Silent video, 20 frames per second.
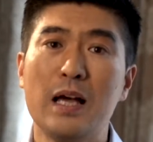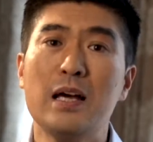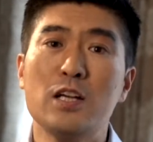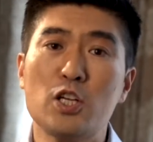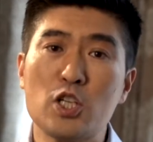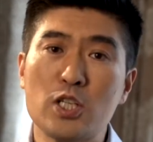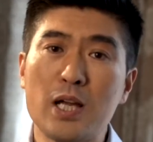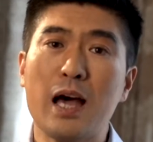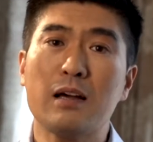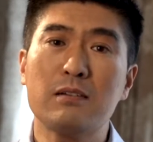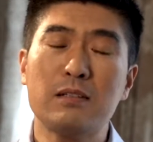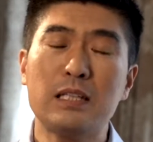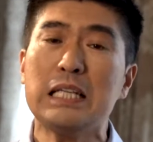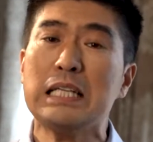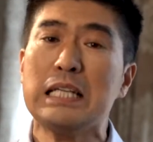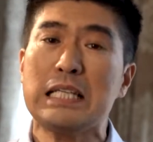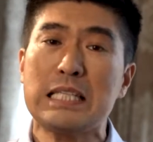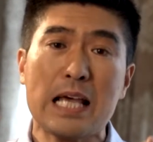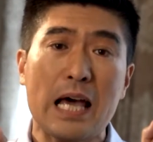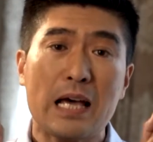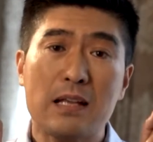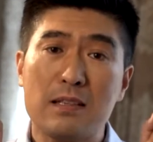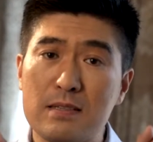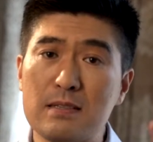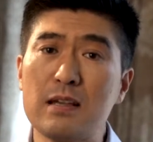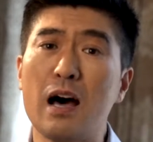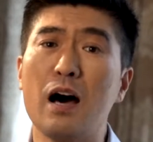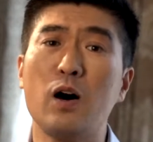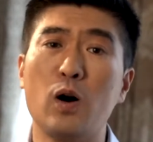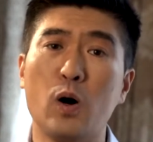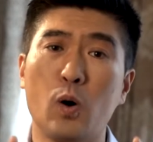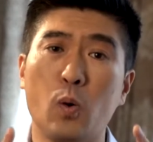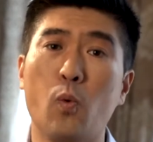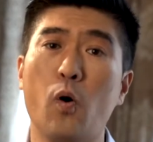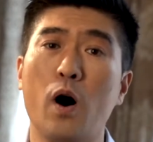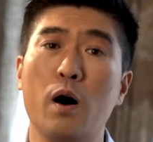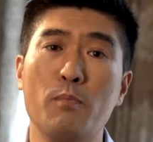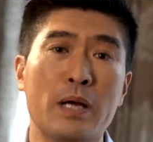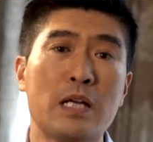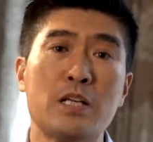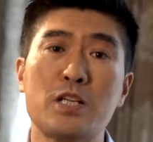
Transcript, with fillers: 上帝在造我们